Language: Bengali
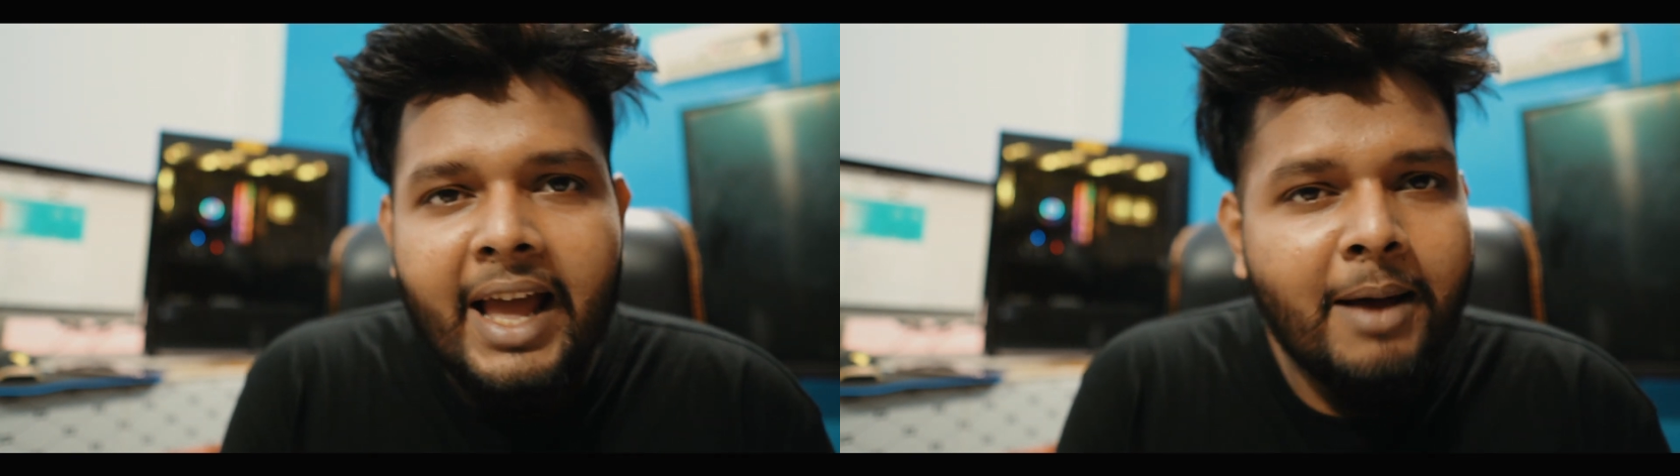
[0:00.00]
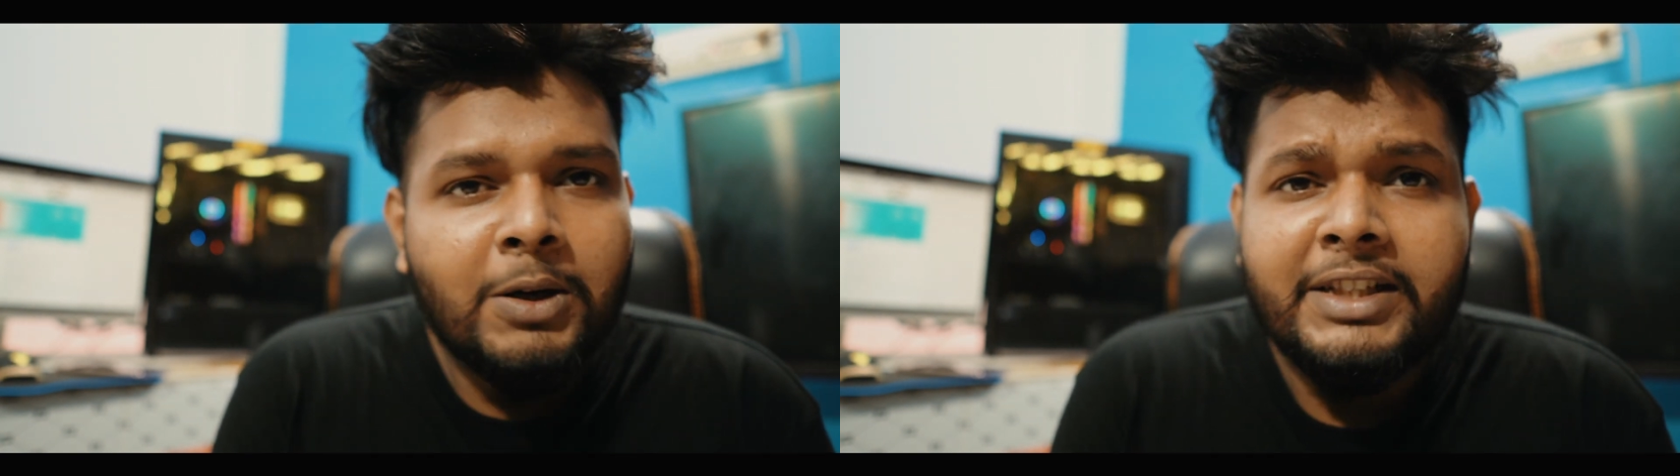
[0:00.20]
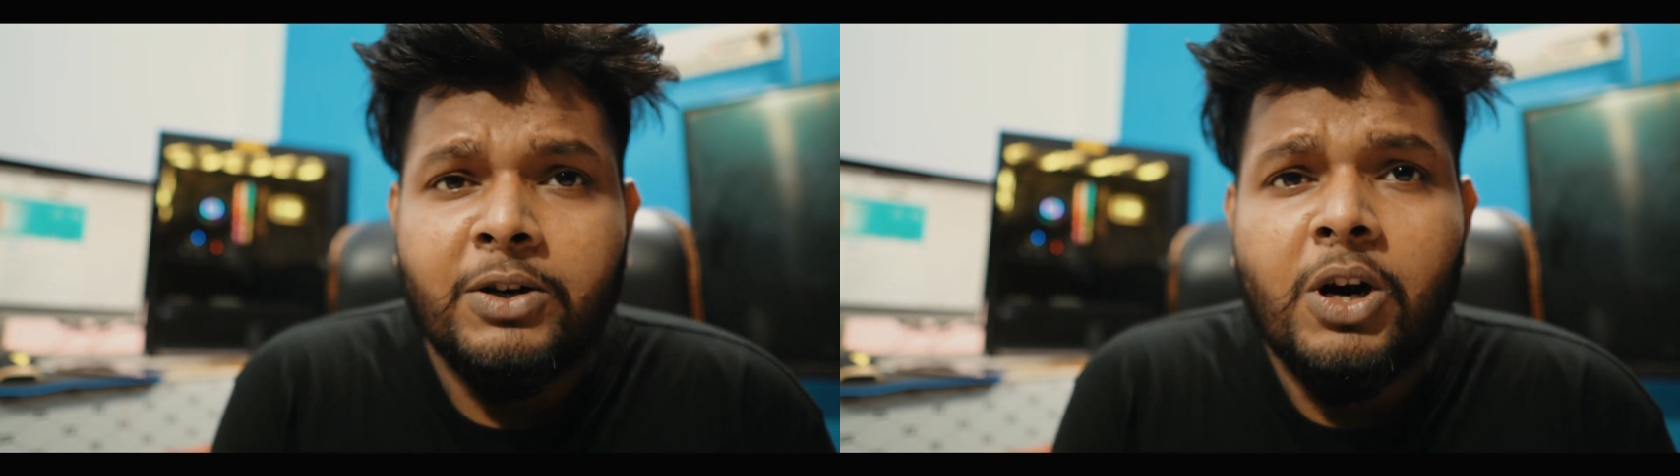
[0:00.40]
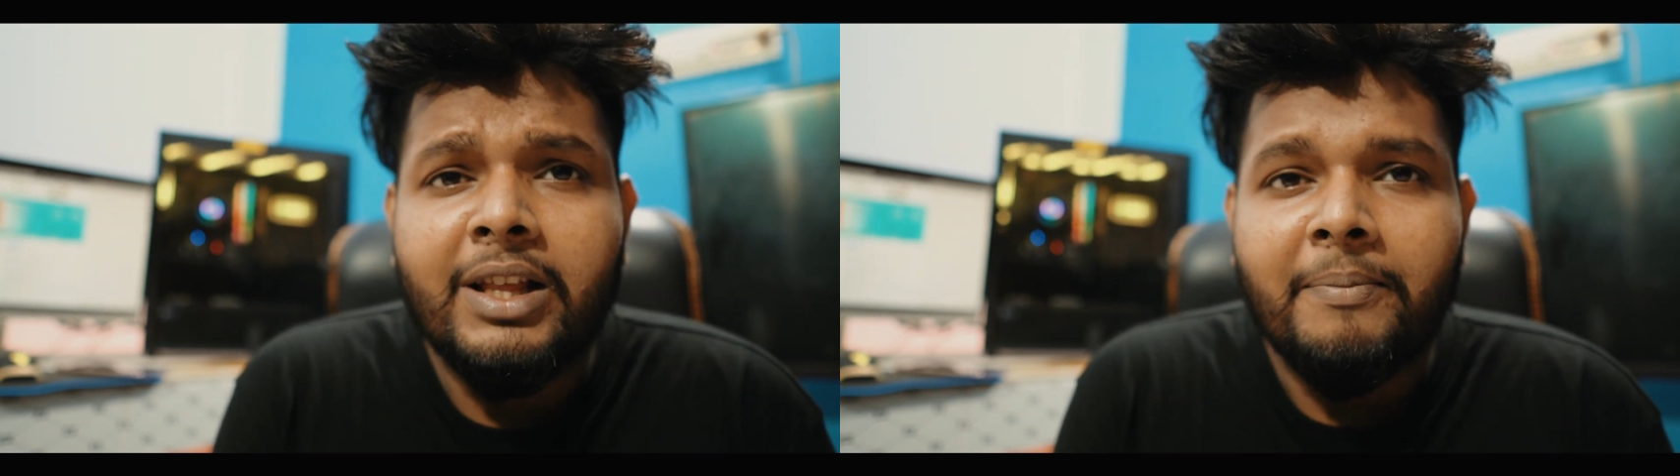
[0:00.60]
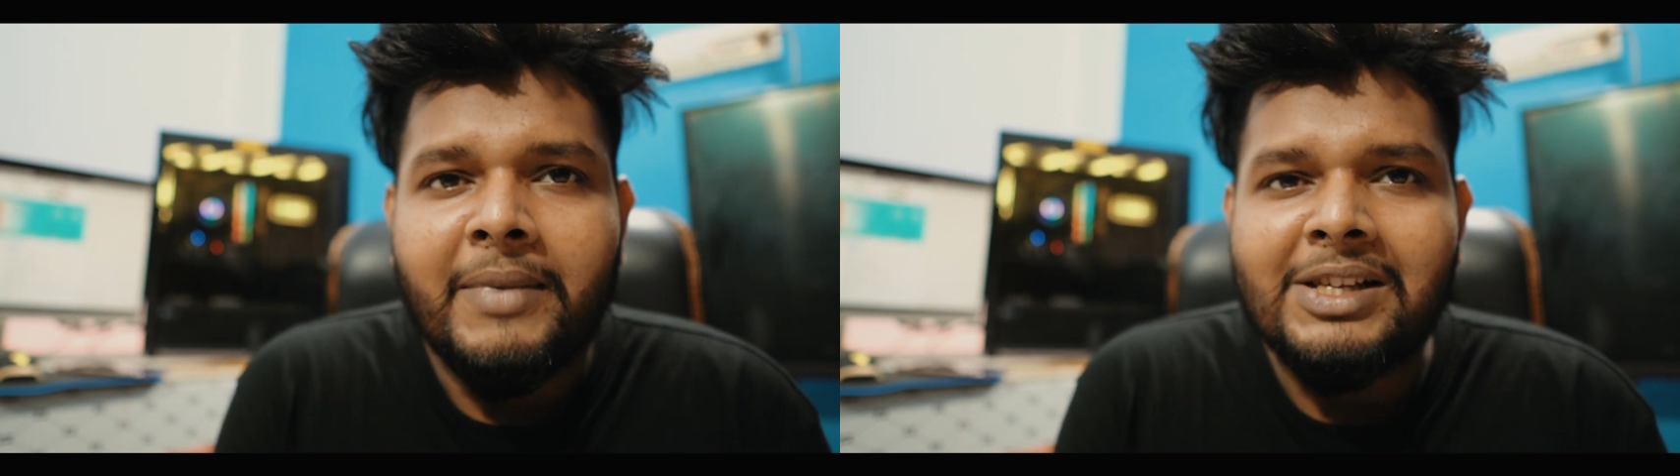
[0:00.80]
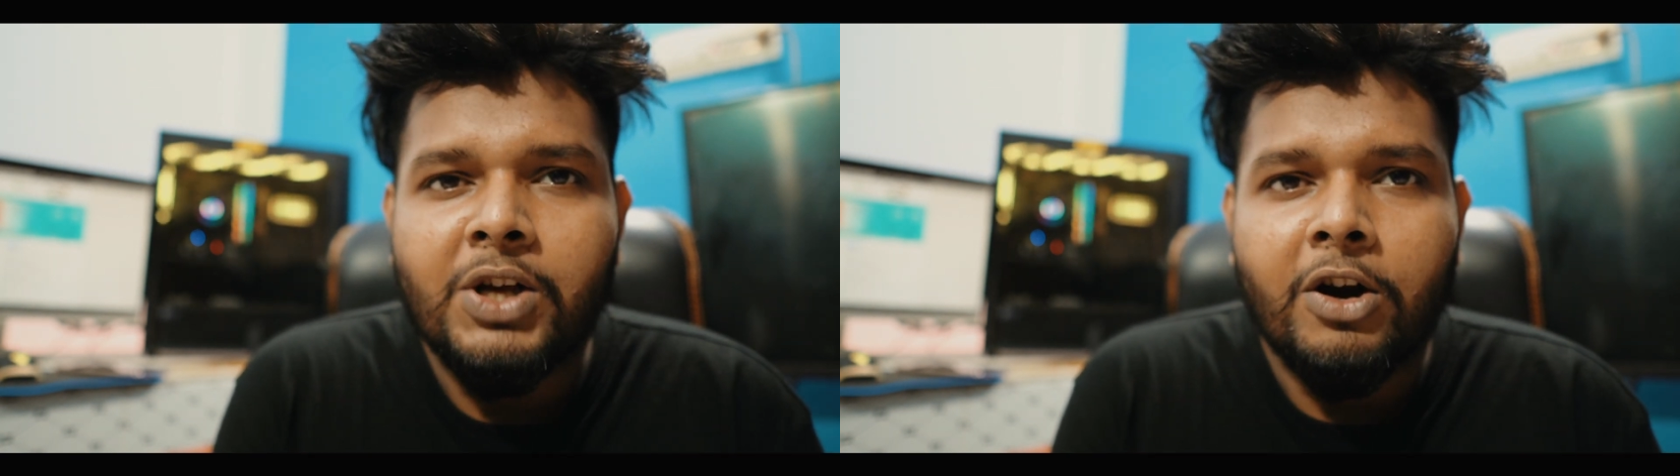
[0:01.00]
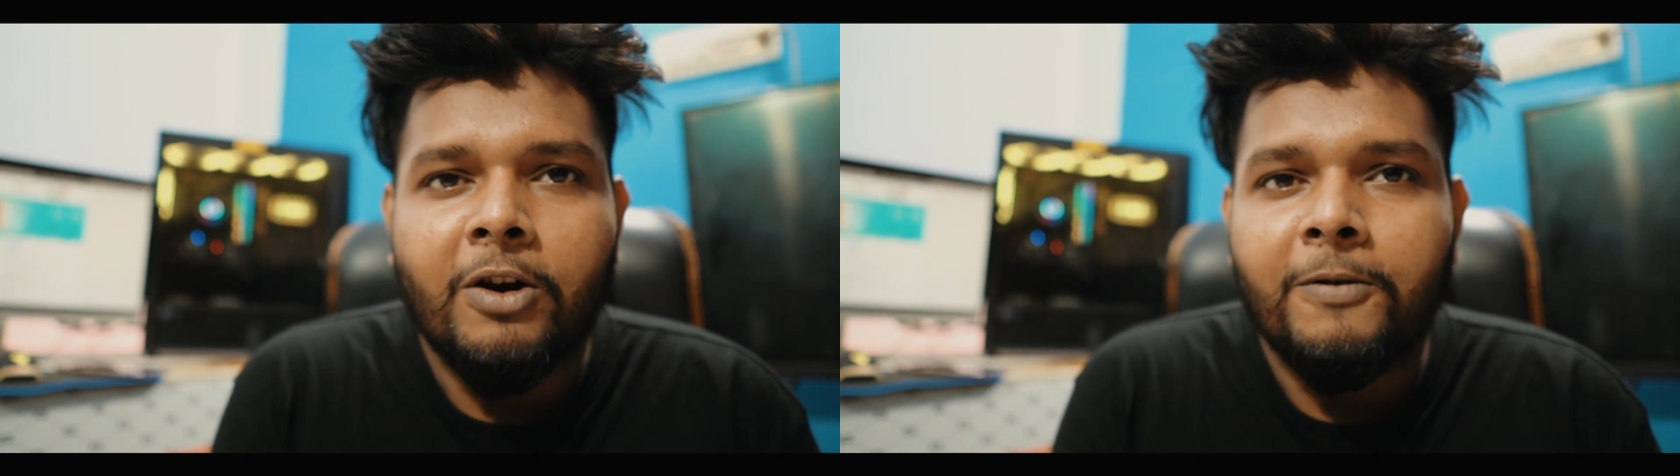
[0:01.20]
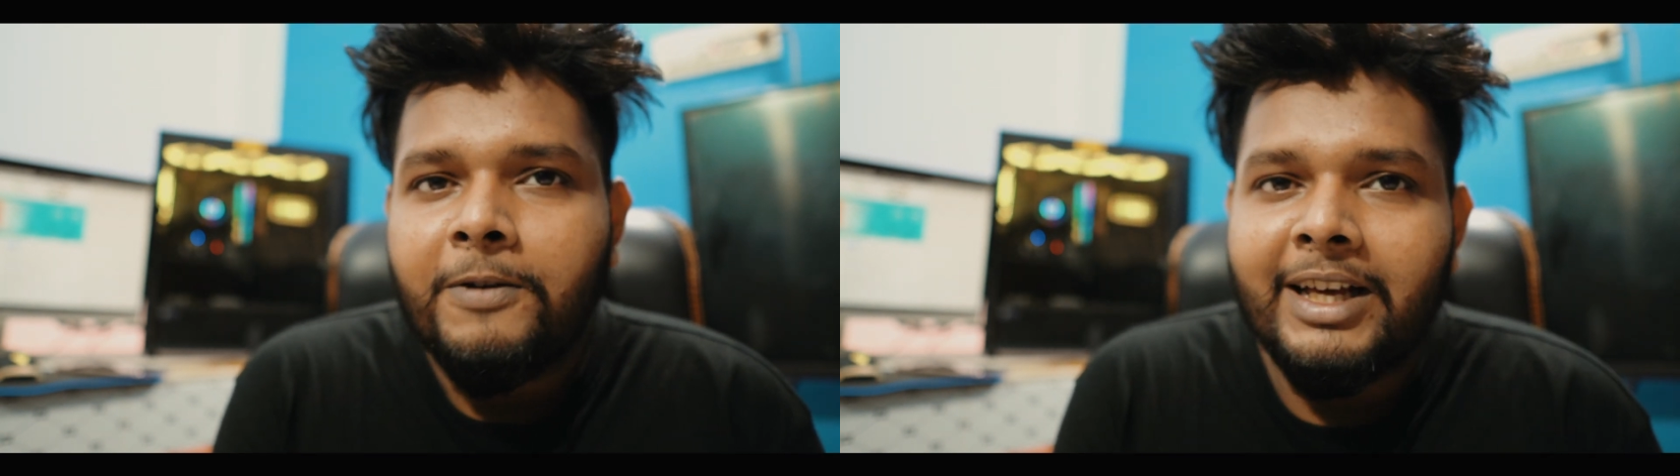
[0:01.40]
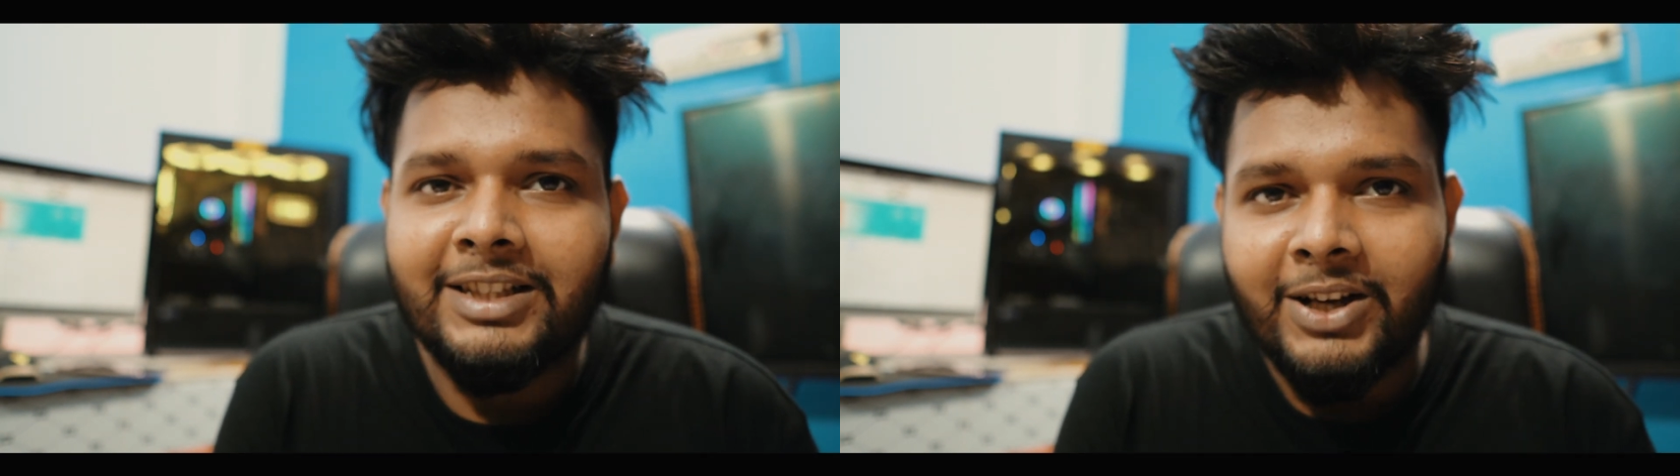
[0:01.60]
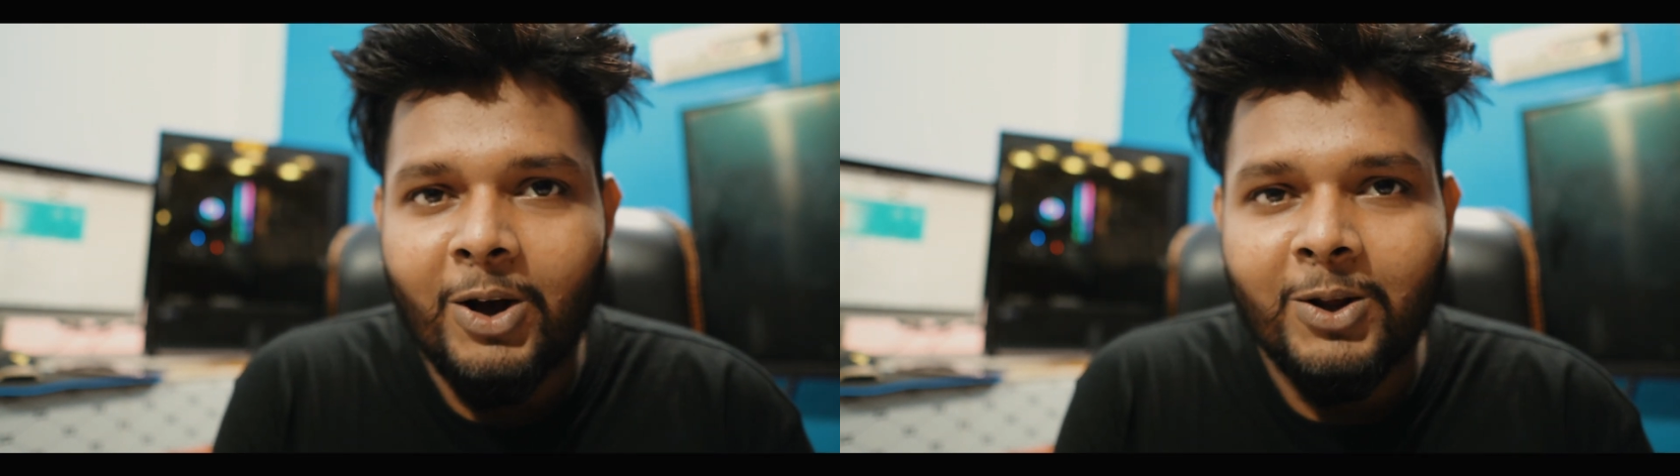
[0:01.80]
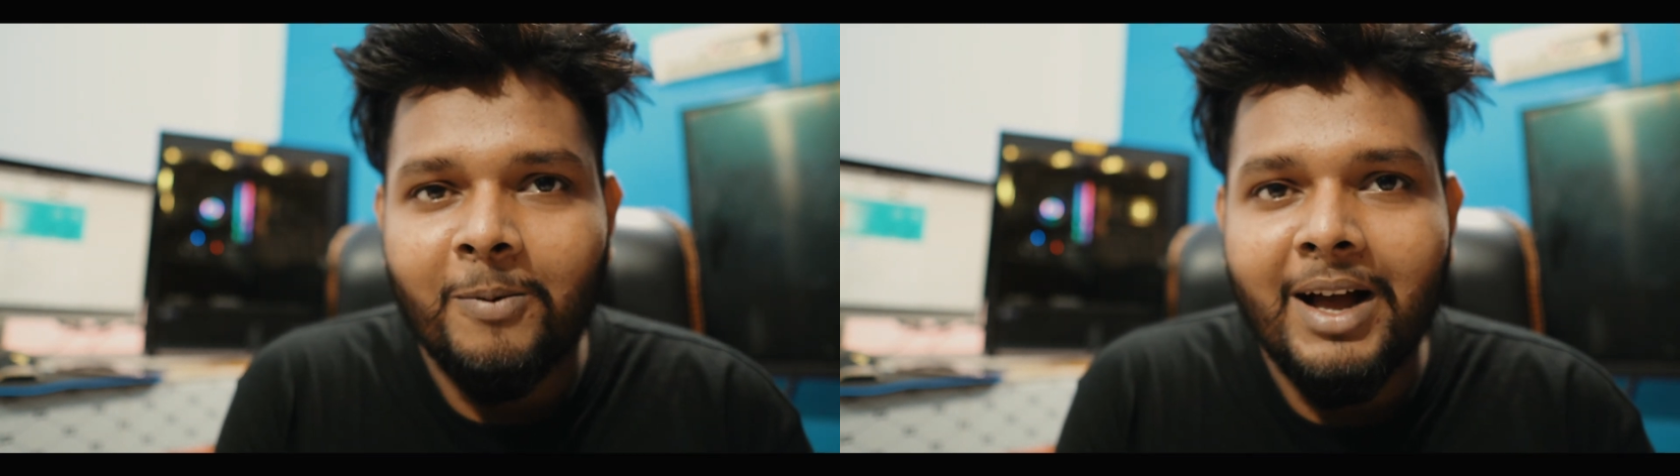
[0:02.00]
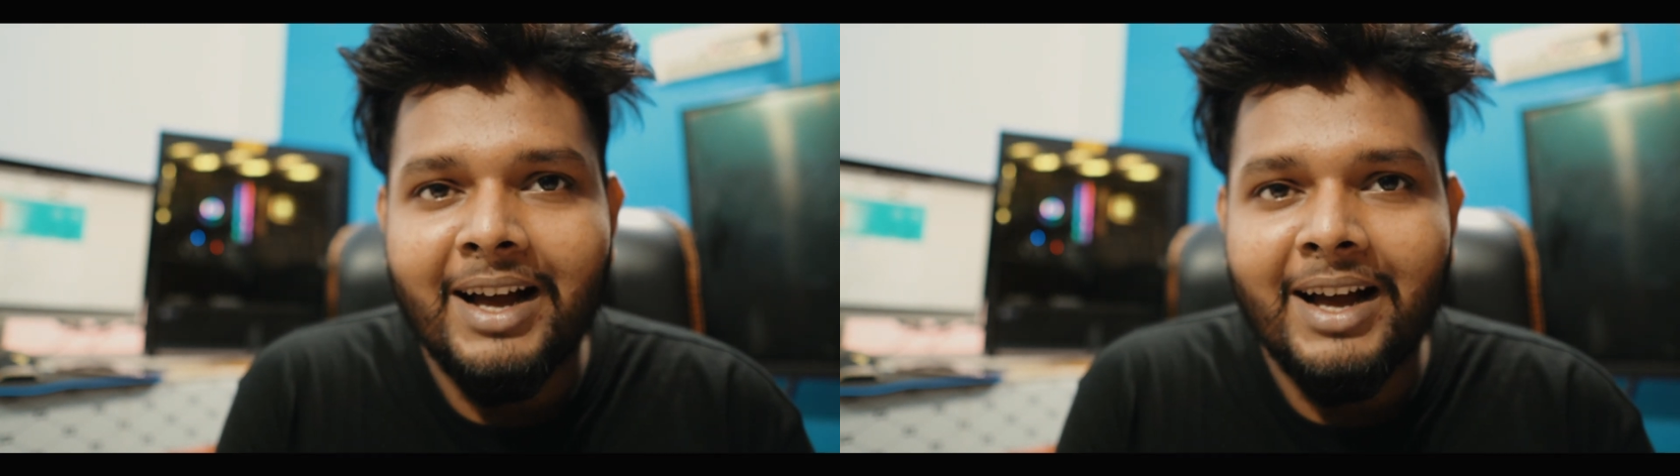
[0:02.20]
এবং সেগুলোতে মেজার কোনো ফিক্স অথবা